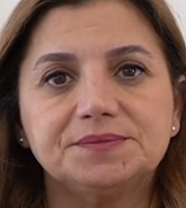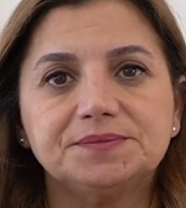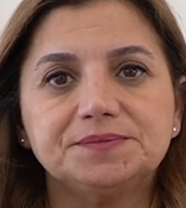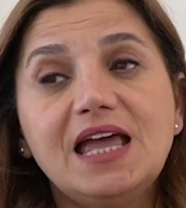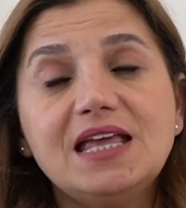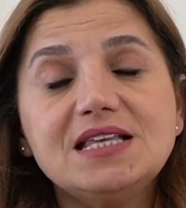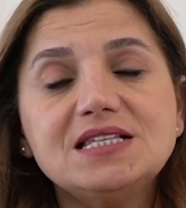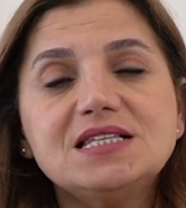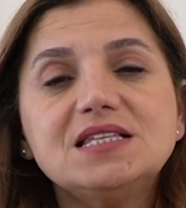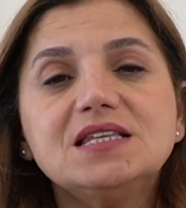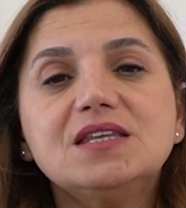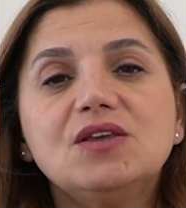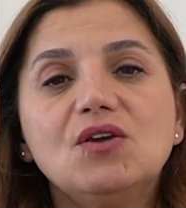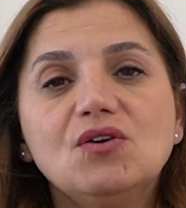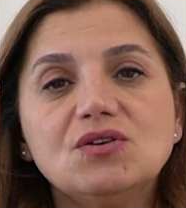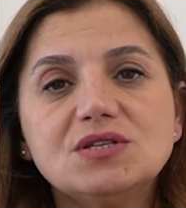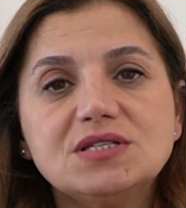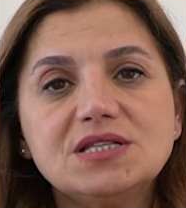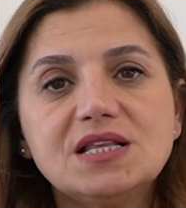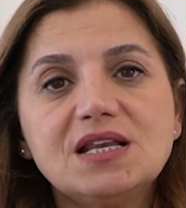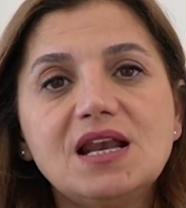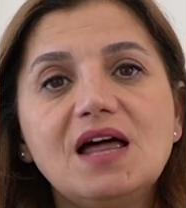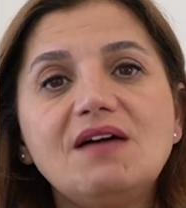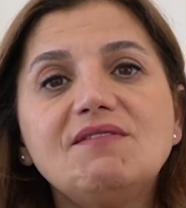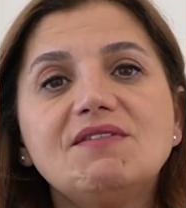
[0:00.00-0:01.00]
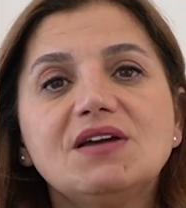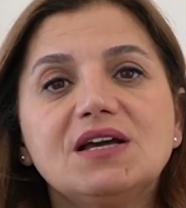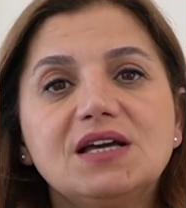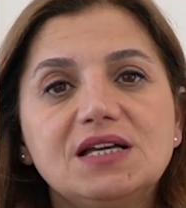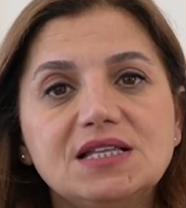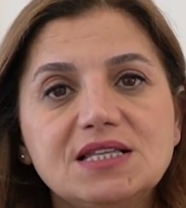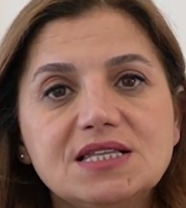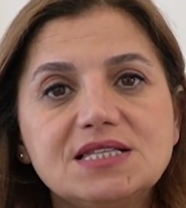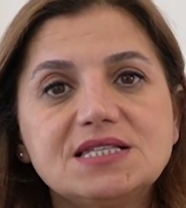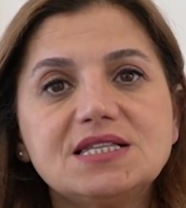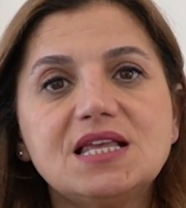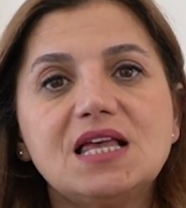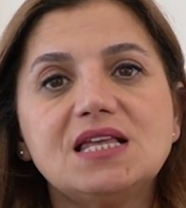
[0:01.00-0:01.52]
En sık gözlenen ve
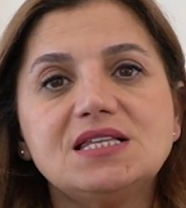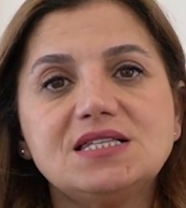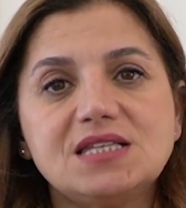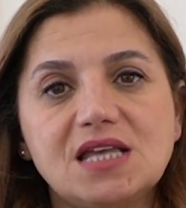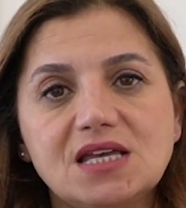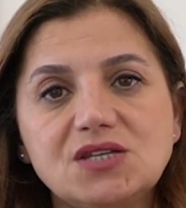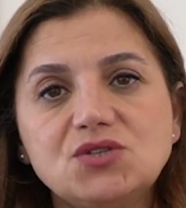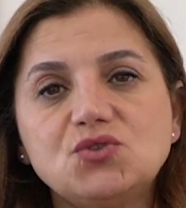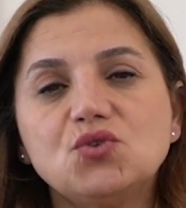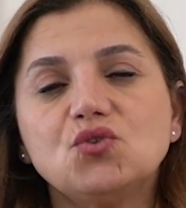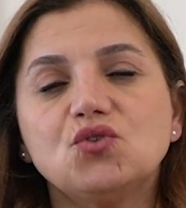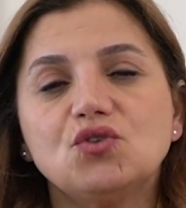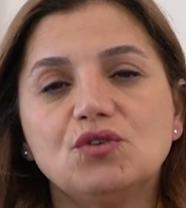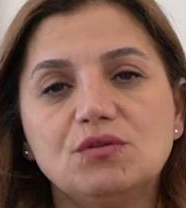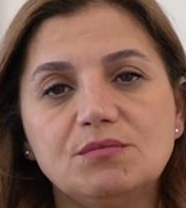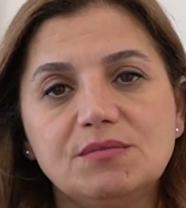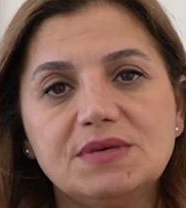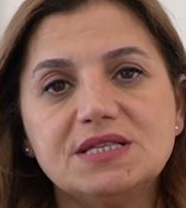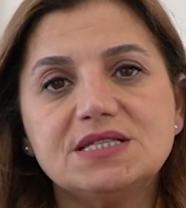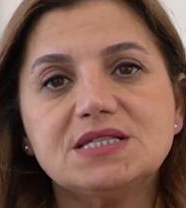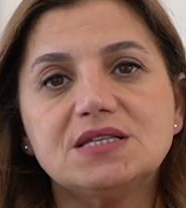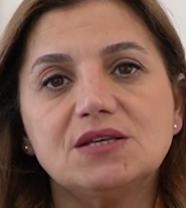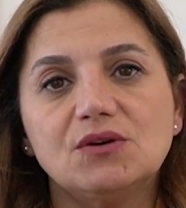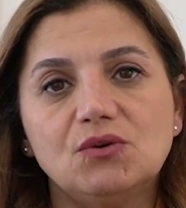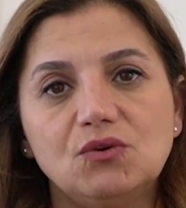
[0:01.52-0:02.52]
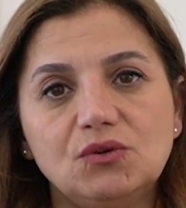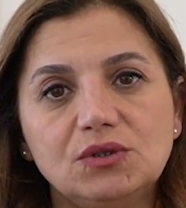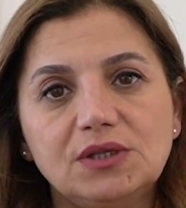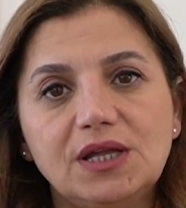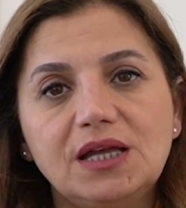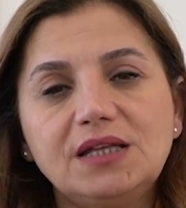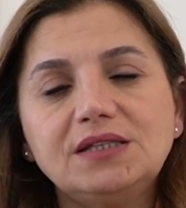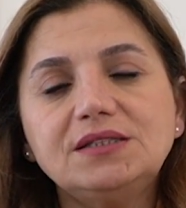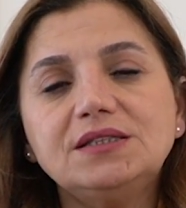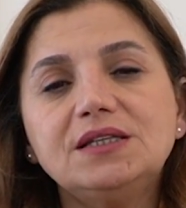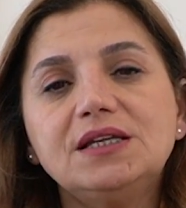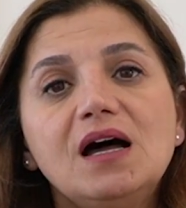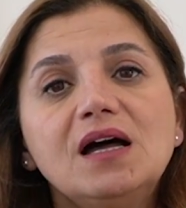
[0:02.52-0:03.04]
kalıtsal saç dökülmesi
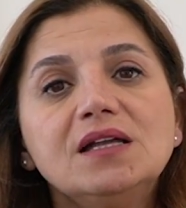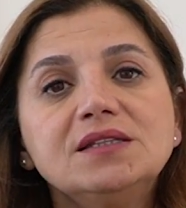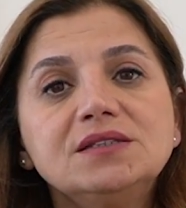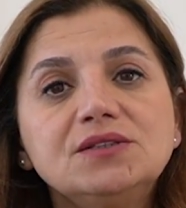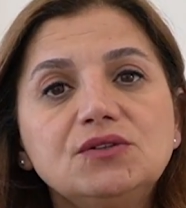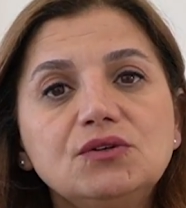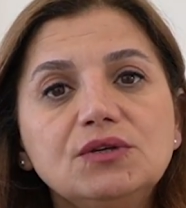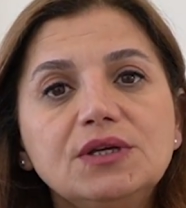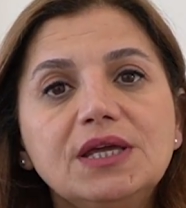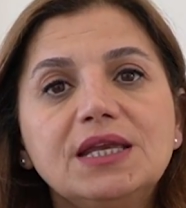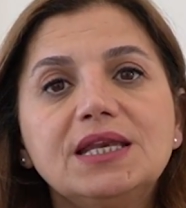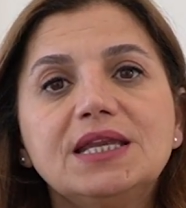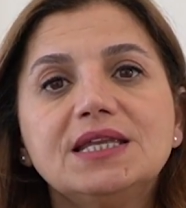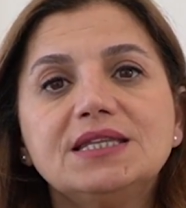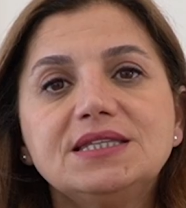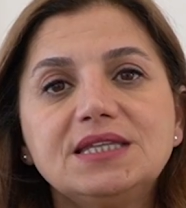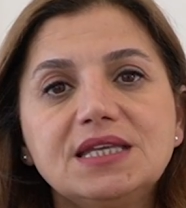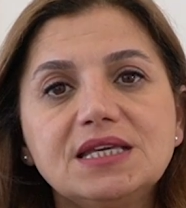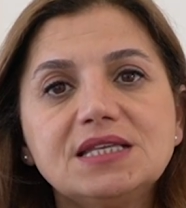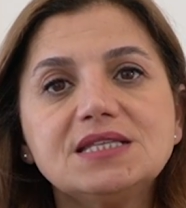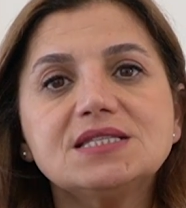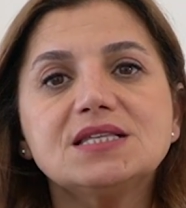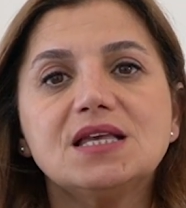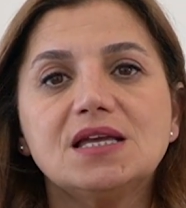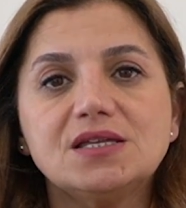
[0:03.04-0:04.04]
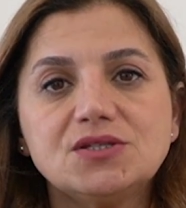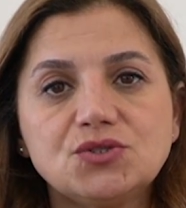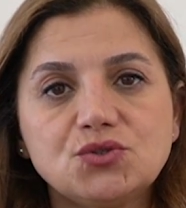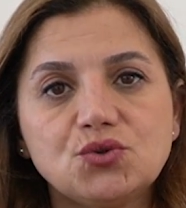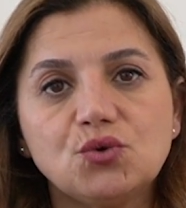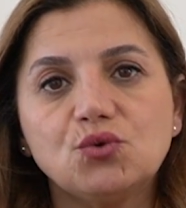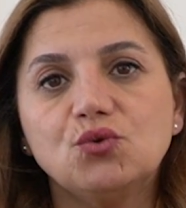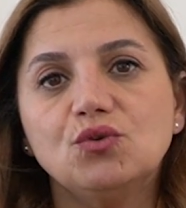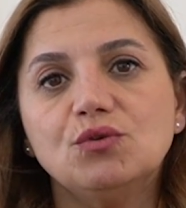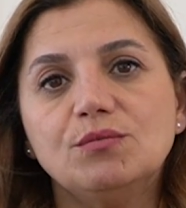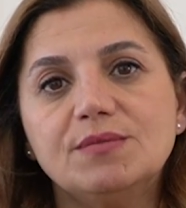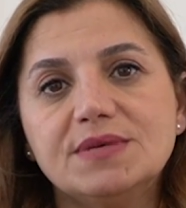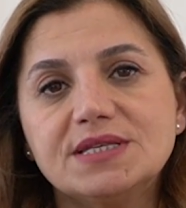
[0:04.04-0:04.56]
olan androgenetik saç
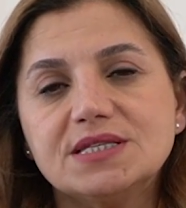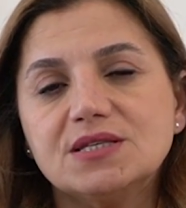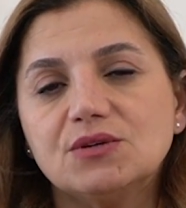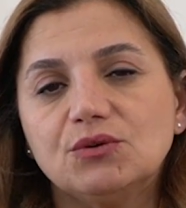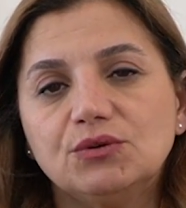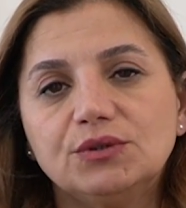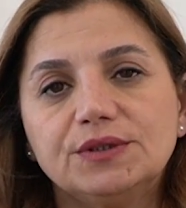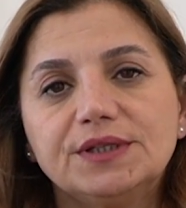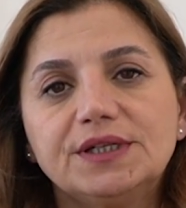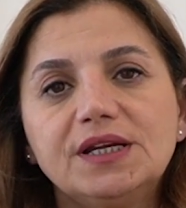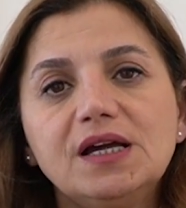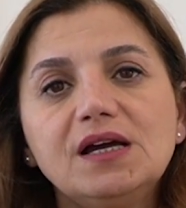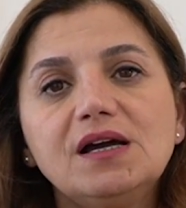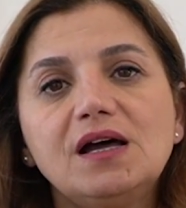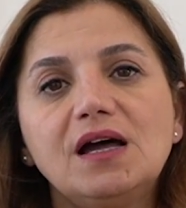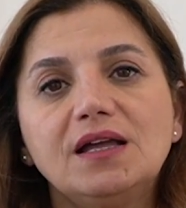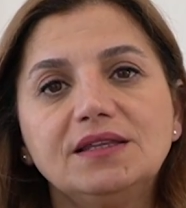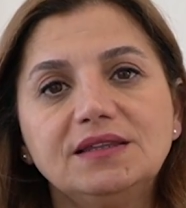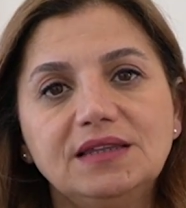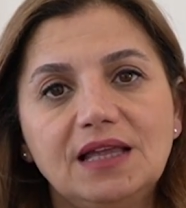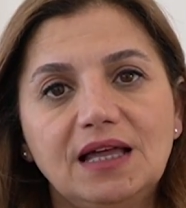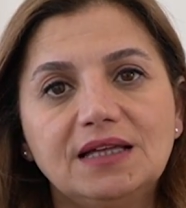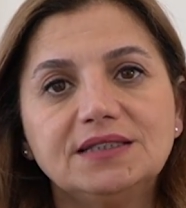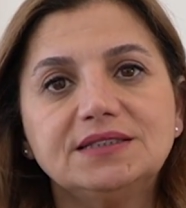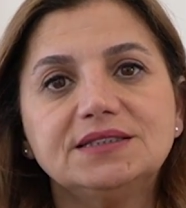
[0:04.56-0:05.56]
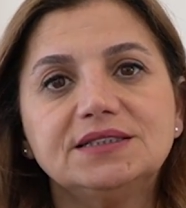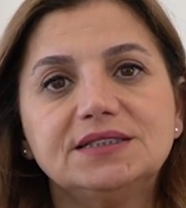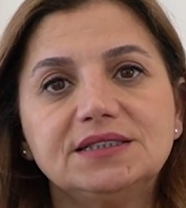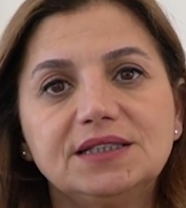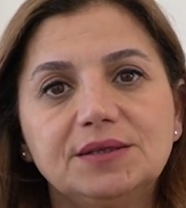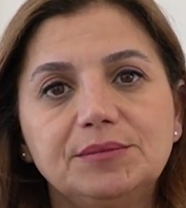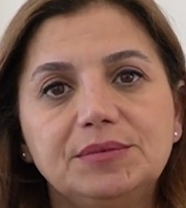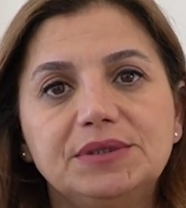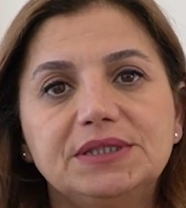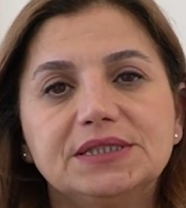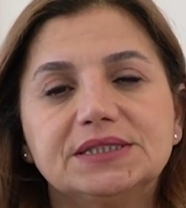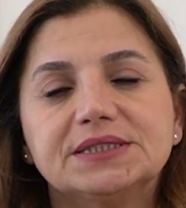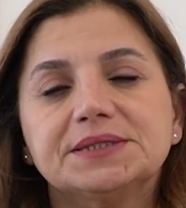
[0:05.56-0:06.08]
dökülmesi olarak
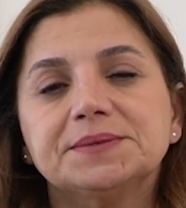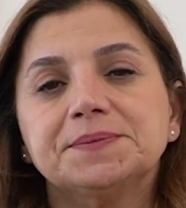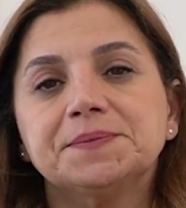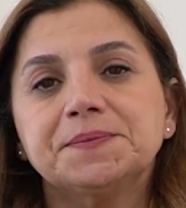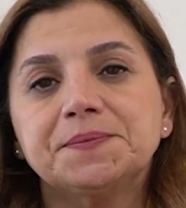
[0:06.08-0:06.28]
adlandırılır olabilir.